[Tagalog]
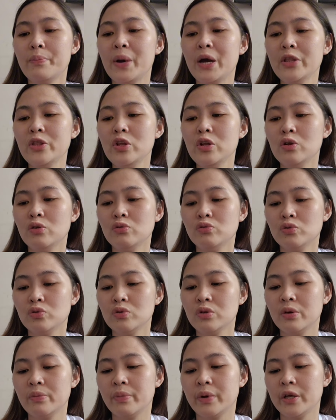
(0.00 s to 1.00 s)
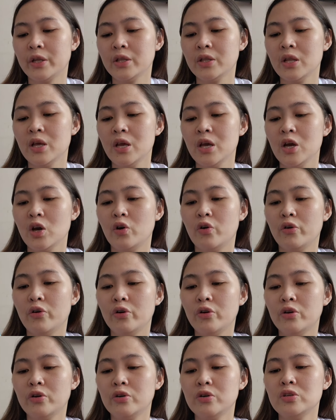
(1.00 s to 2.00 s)
ang body lotion naman
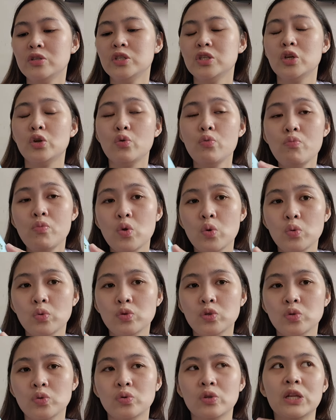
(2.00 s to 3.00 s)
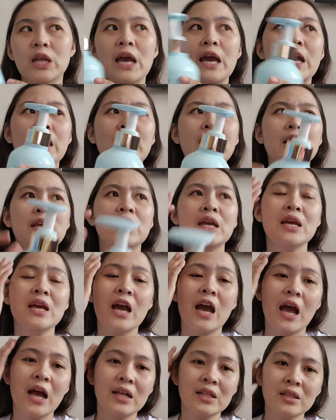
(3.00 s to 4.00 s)
or serum lotion ay
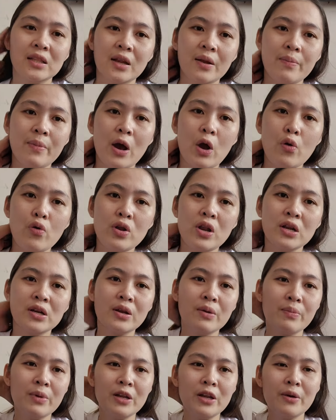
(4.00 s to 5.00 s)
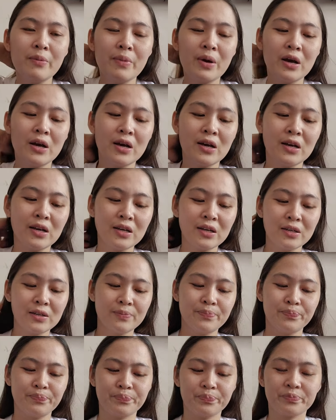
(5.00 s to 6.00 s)
ang trabaho lang naman ng mga
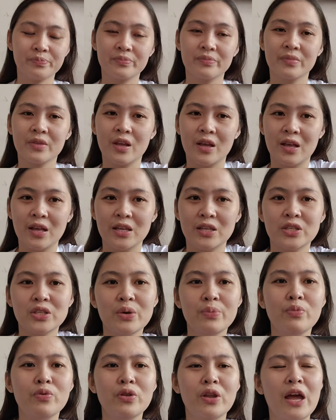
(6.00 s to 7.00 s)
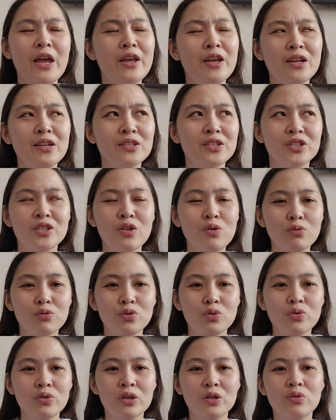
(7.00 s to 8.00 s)
sabon, ay uh,
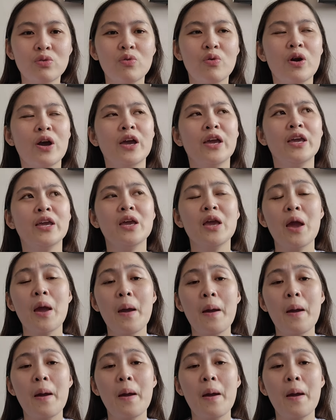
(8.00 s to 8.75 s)
lotion na to ay